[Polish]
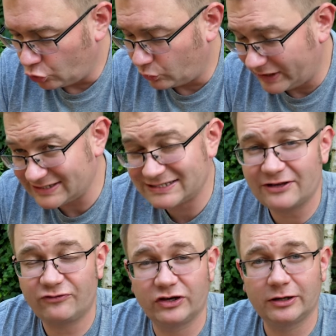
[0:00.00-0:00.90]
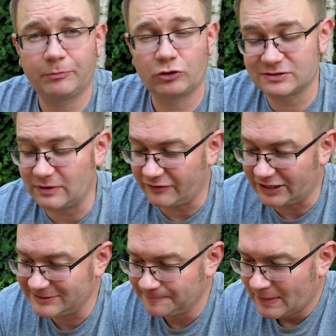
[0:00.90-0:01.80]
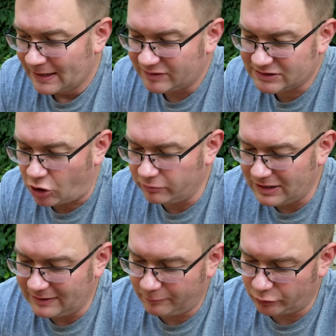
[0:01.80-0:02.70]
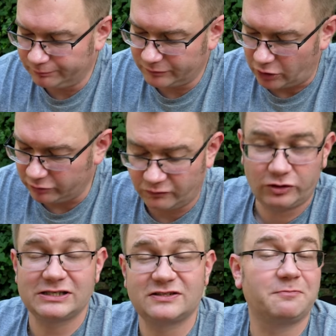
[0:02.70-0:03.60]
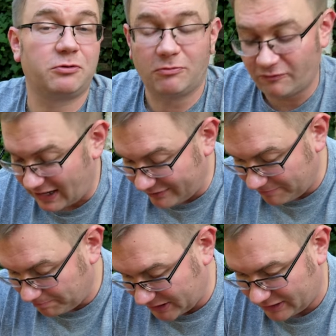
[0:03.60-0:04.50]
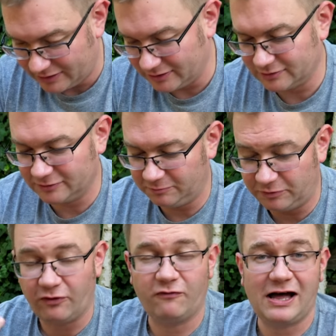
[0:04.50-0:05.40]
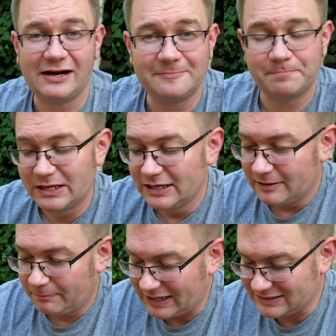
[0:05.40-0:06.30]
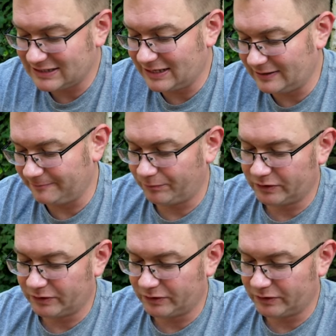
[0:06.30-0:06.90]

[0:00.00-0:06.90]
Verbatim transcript: Crooked Stave e, porozmawiać. Więc on ma, on w ogóle jest dyplomowanym e, piwowarem, pracę e,